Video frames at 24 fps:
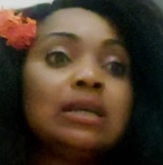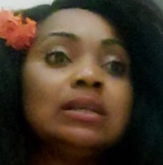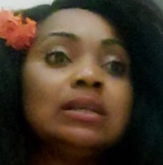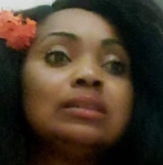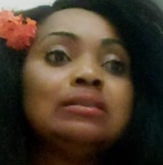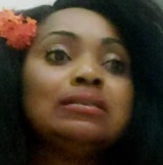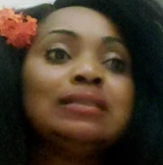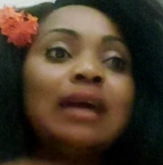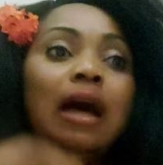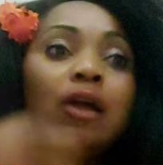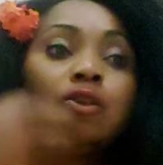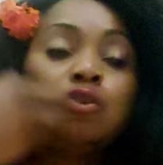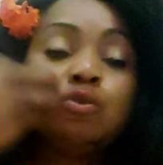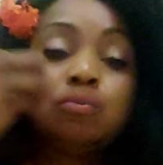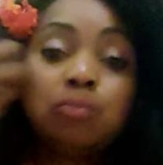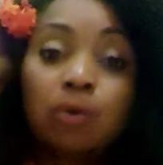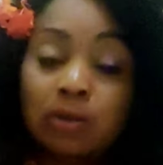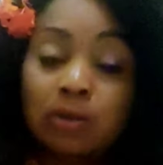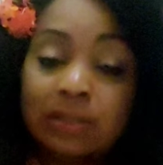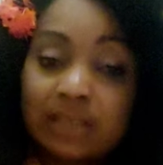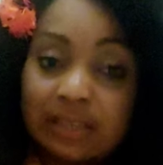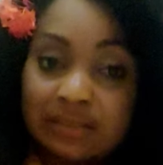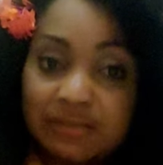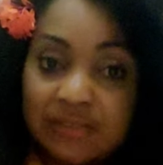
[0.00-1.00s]
Dans le
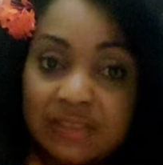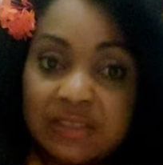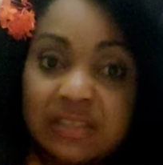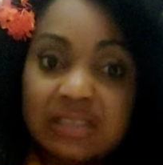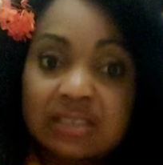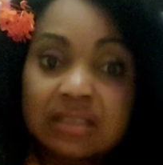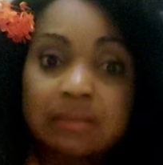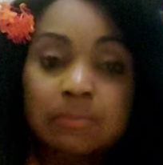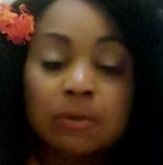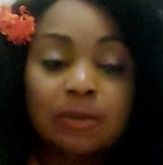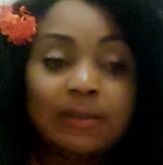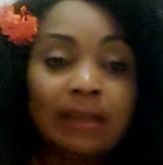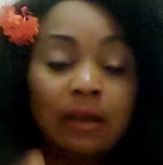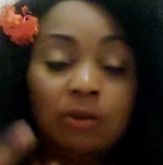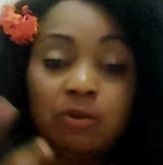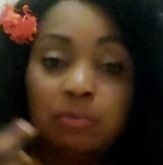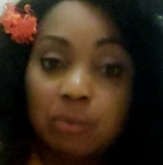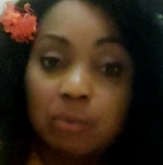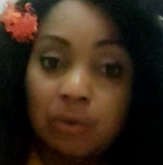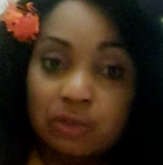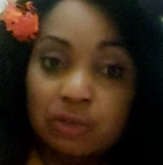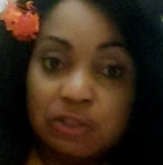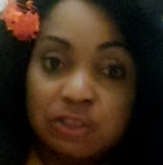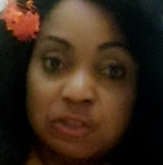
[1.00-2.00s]
monde invisible, dans le
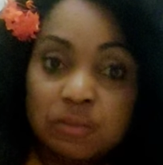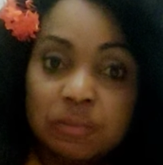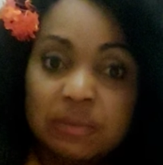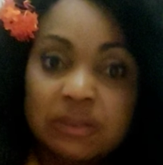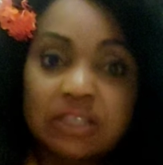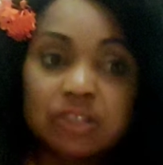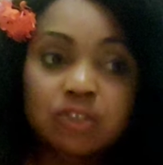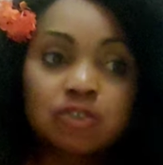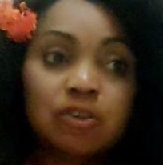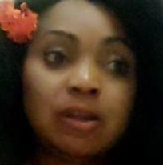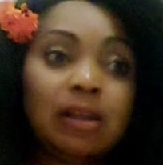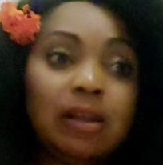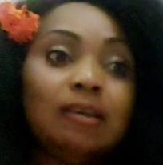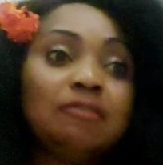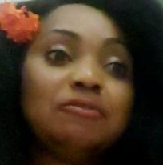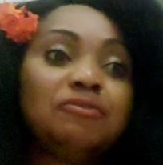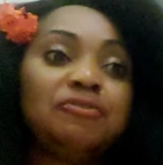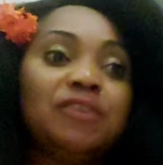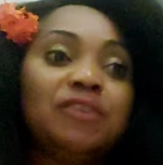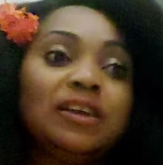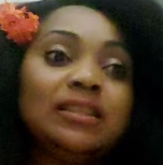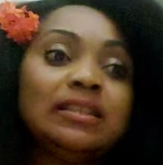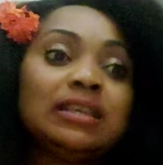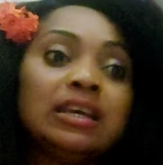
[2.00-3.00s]
monde spirituel, en
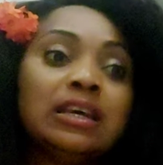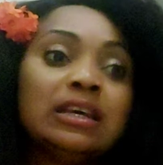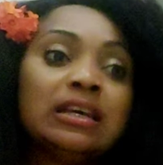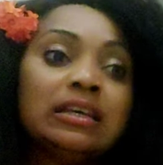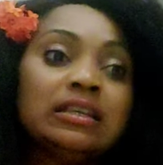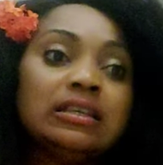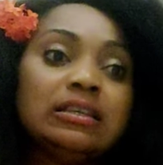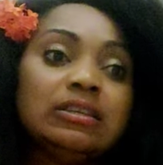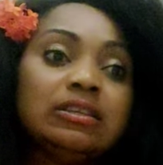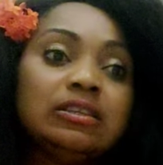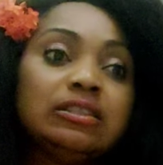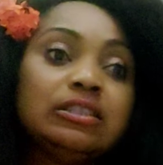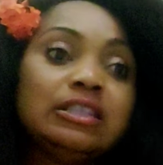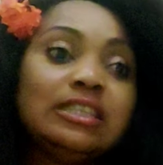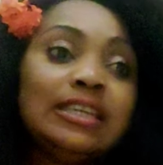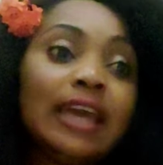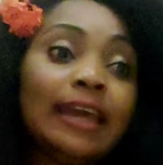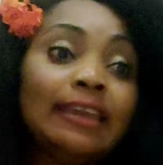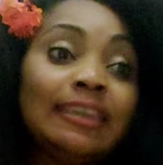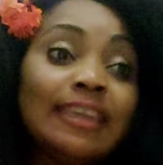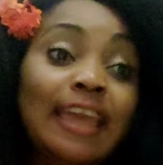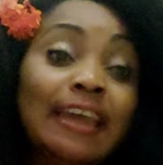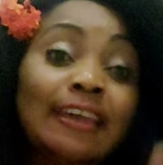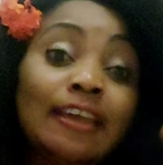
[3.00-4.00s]
fait, il y,
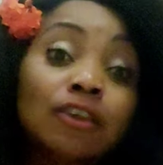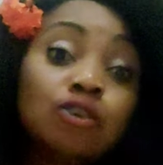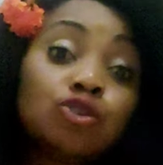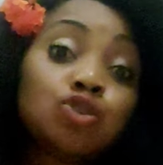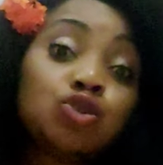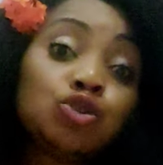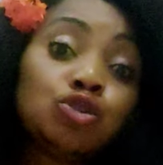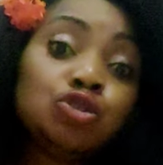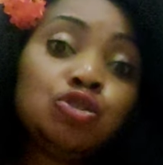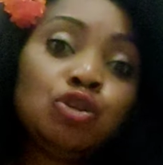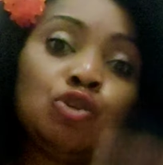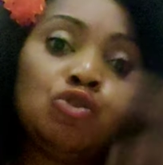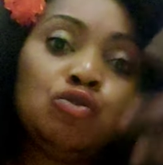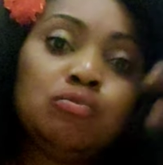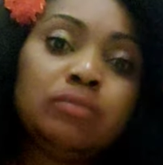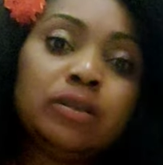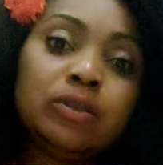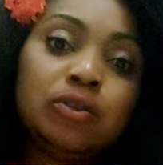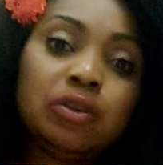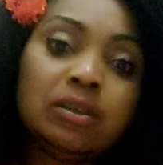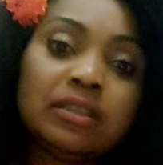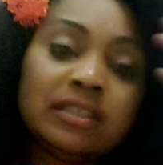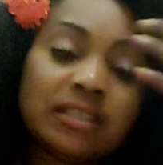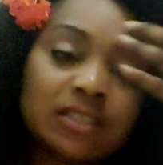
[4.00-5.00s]
a, quelque chose de
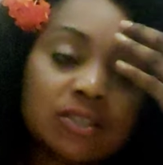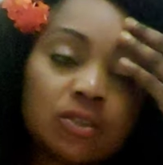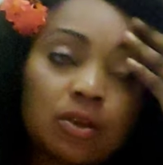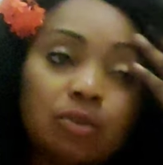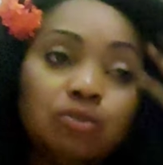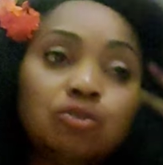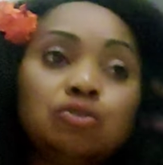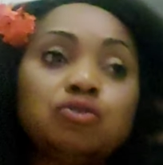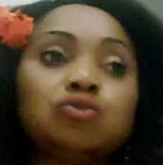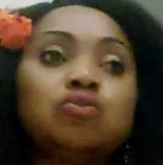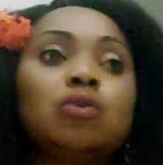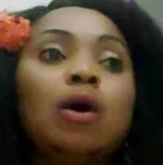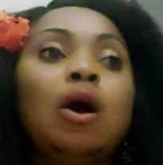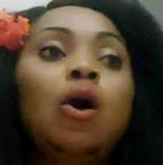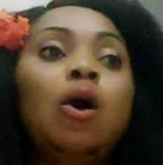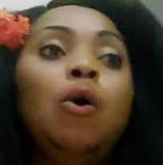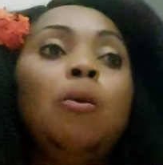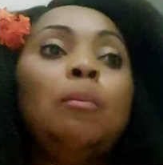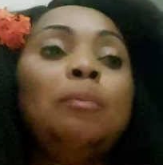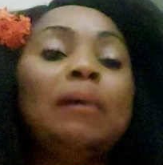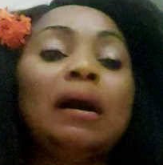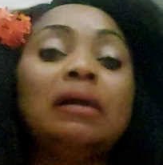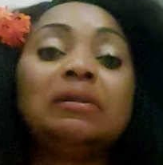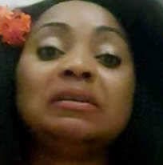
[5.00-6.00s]
lumineux qui sort de toi. On
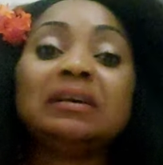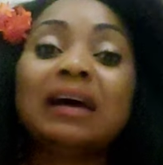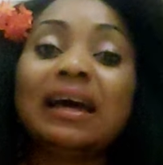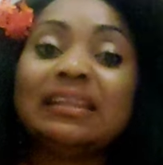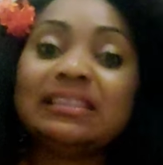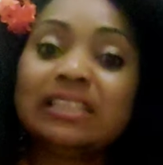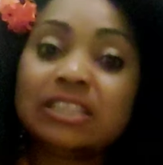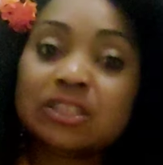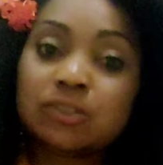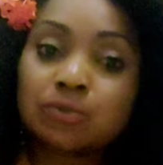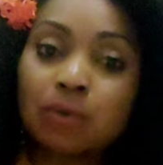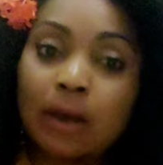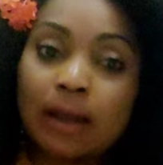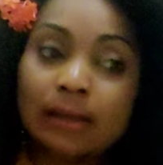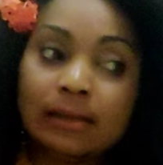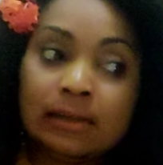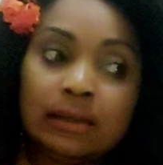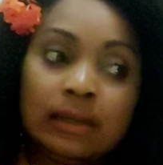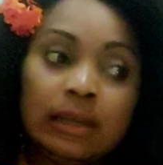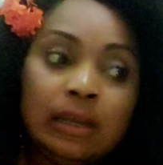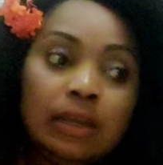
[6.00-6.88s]
parlera d'étoiles.